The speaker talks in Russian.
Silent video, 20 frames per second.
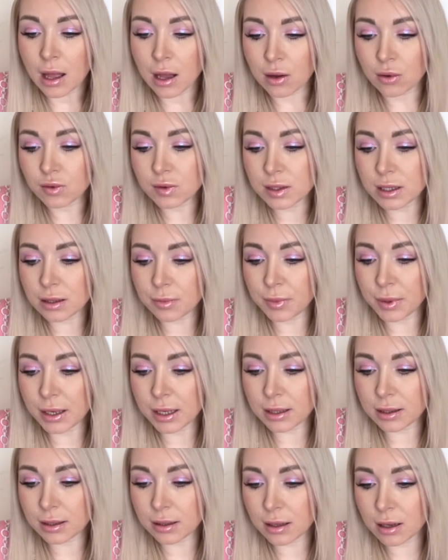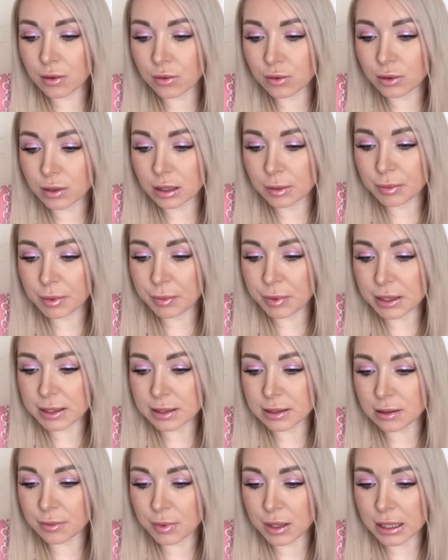Он взял билеты на утро,
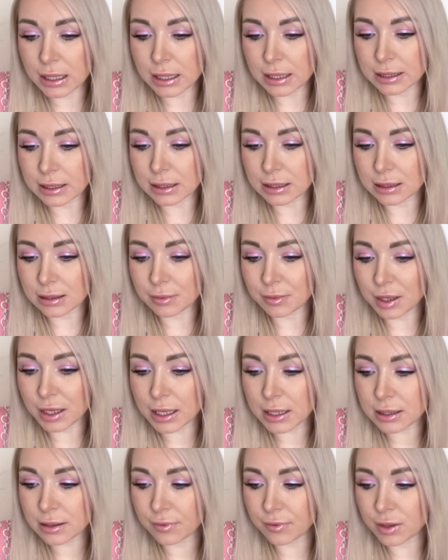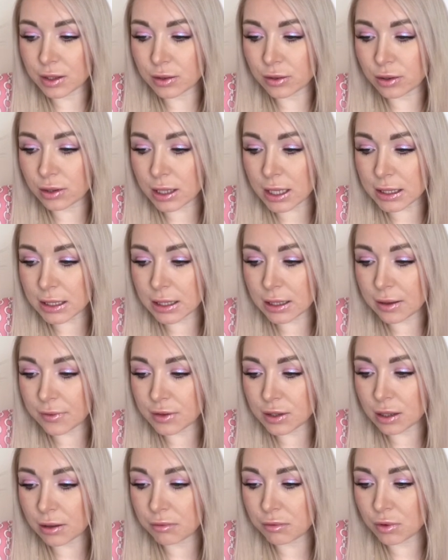попросил меня лететь этим рейсом. В результате я
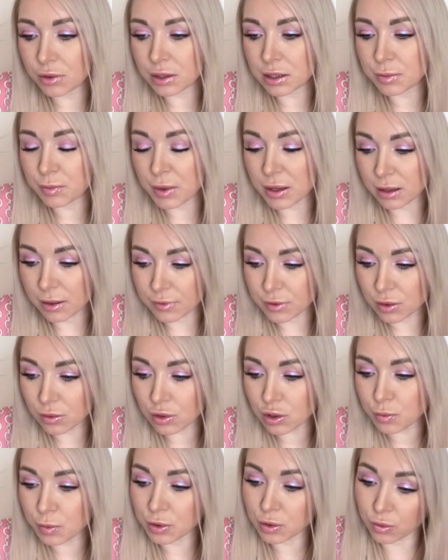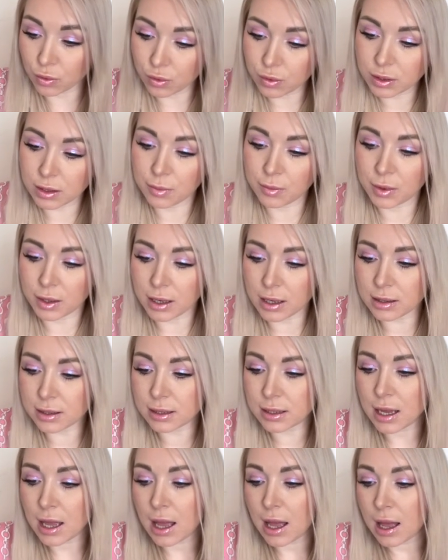все равно не спала всю ночь, поскольку
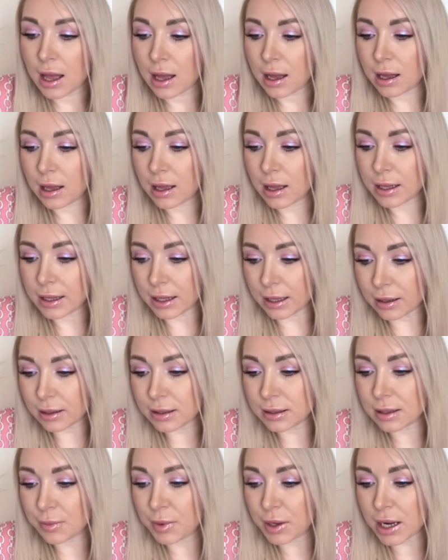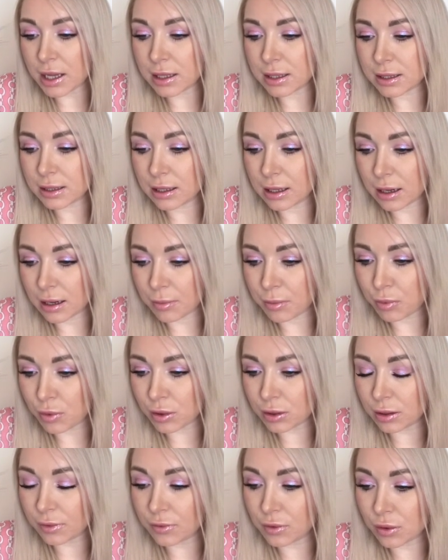собиралась э, ехать, добиралась до
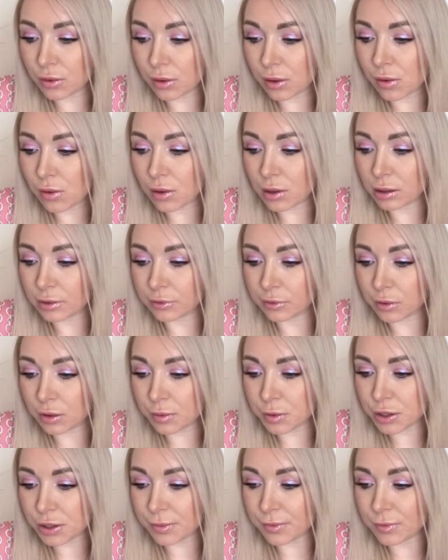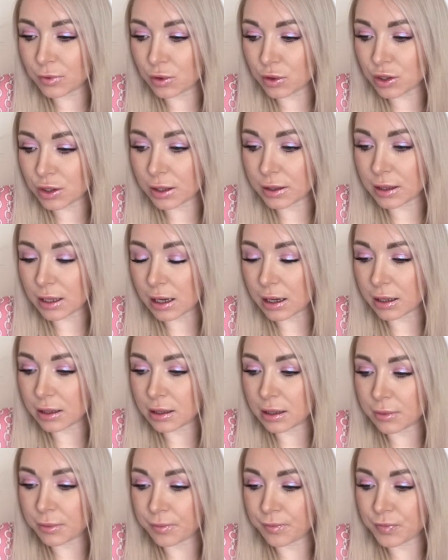аэропорта в другой город. В общем, ночью я так и
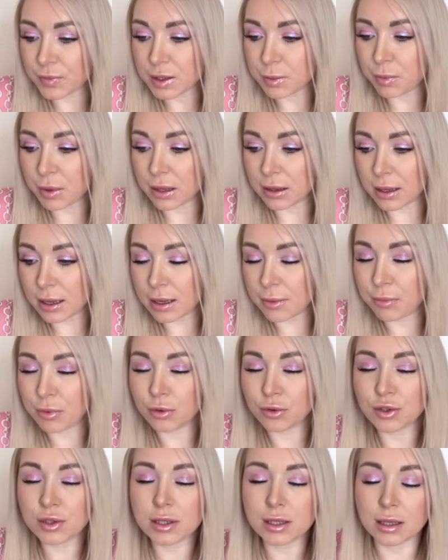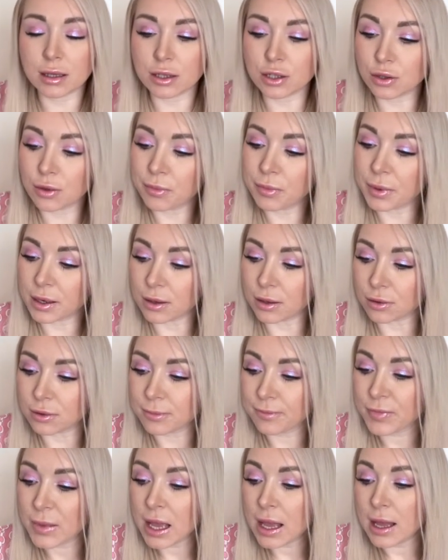не спала, и получился ночной перелет.
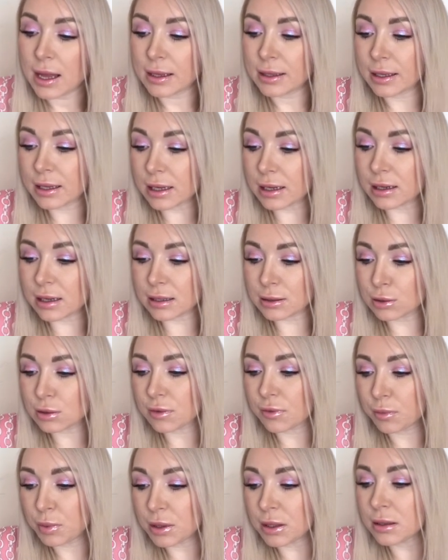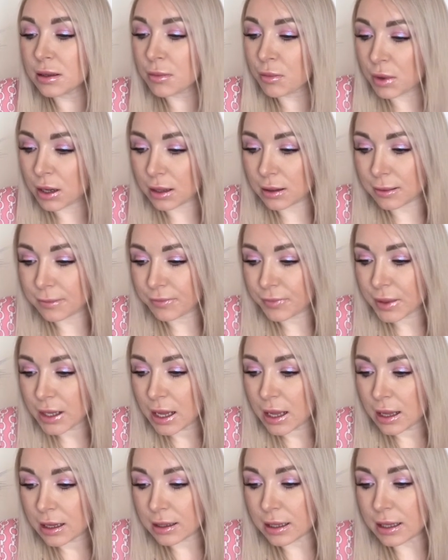Таких казусов было немало.
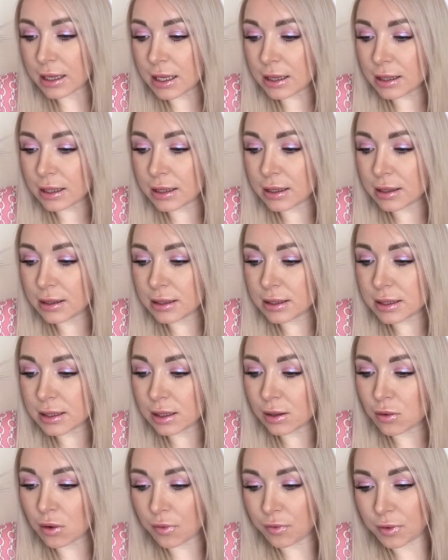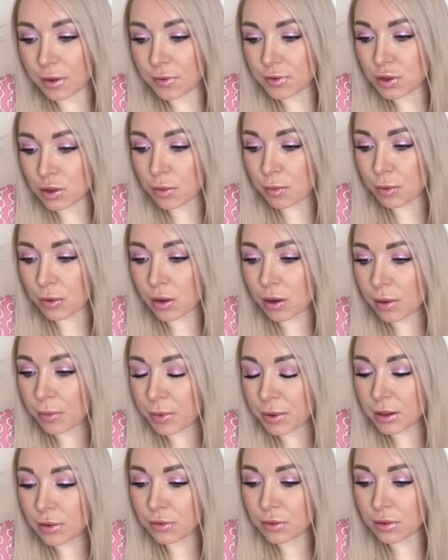Какие-то нестыковки, все плохо
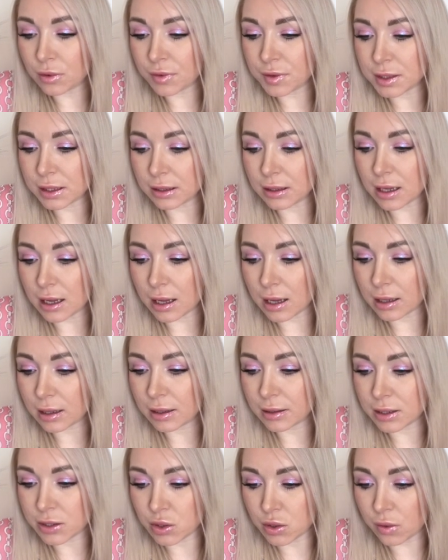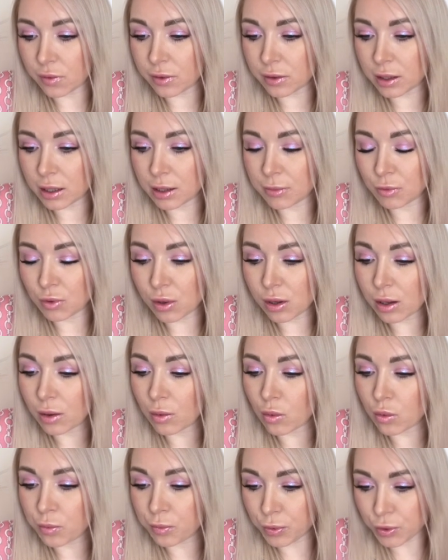было у него всегда организовано и многое
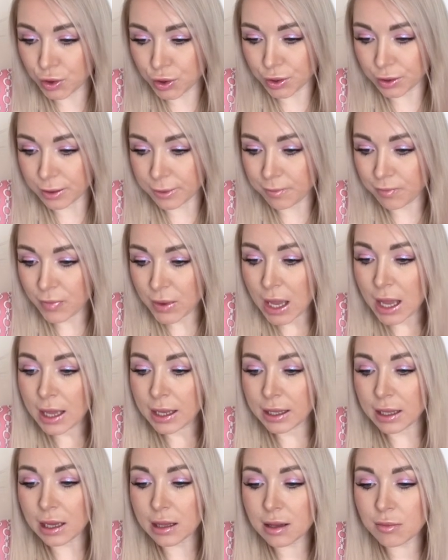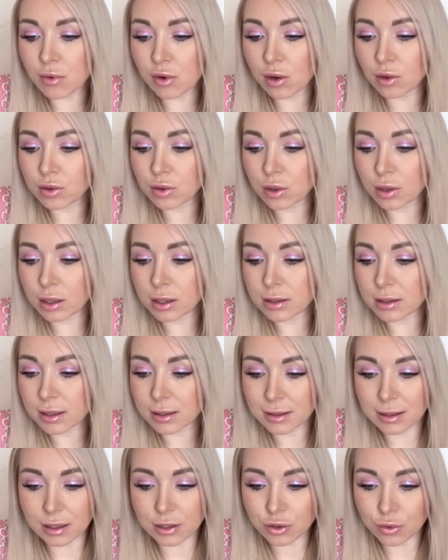упущено. Я не могу
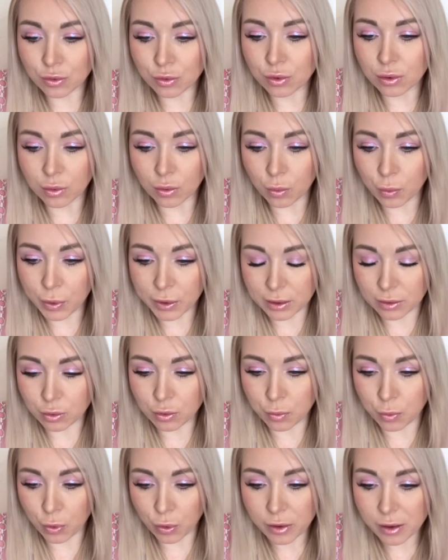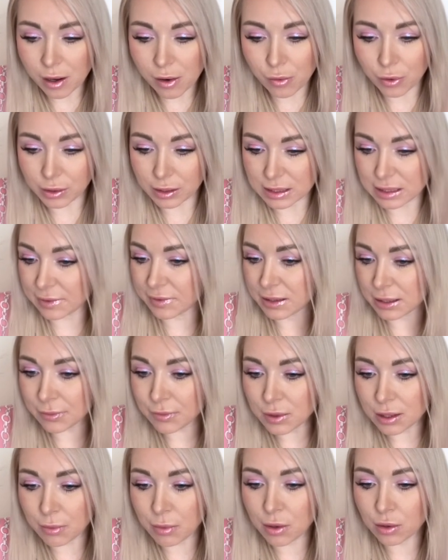сказать, что он глупый, тупой какой-то,
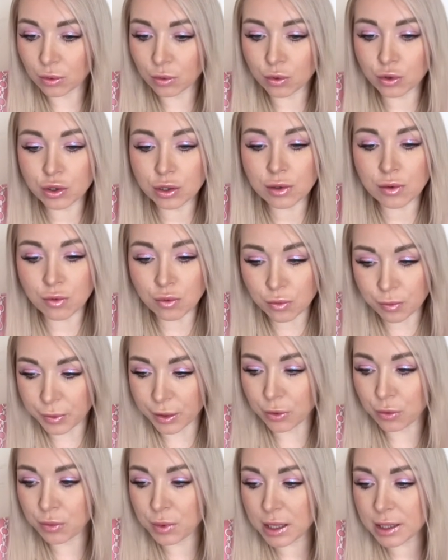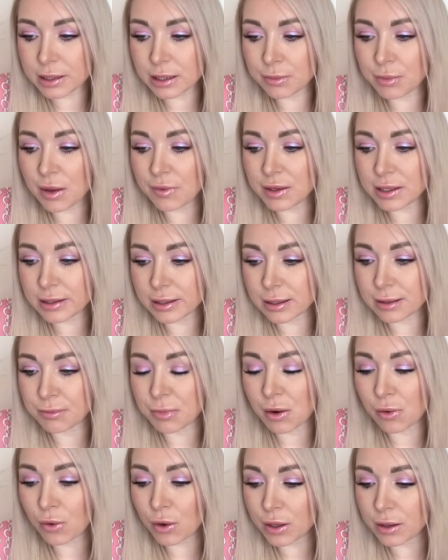совсем наоборот, очень умный, умеет себя вести
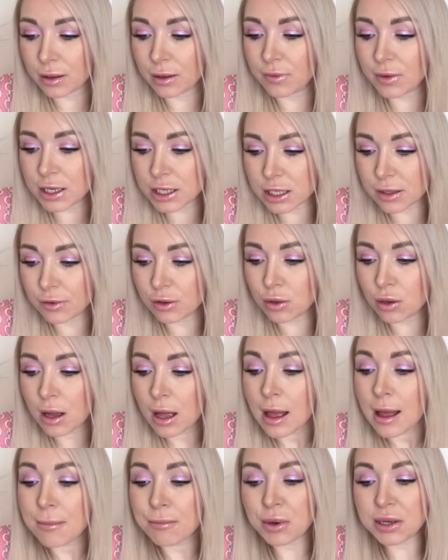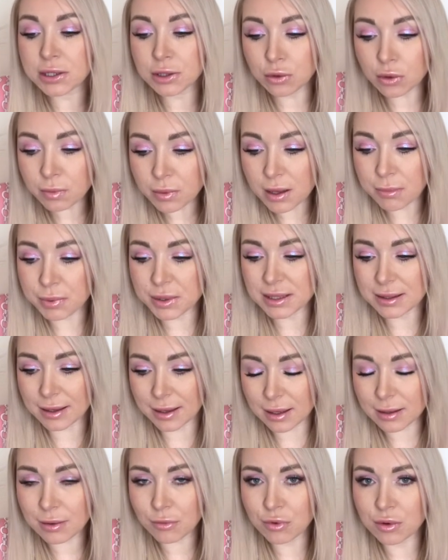спокойный, вежливый, но поступки
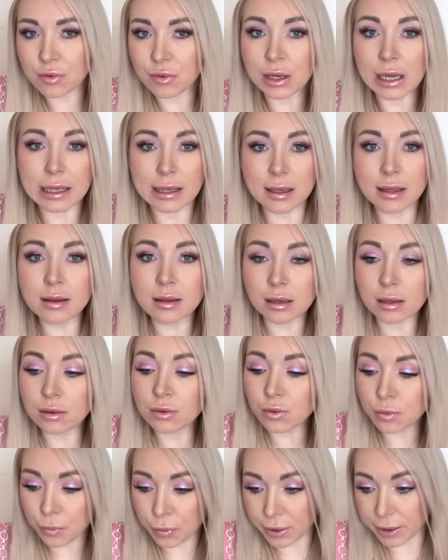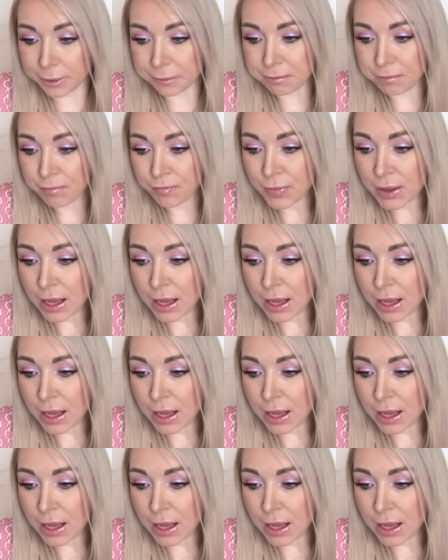постоянно у него какие-то глупые.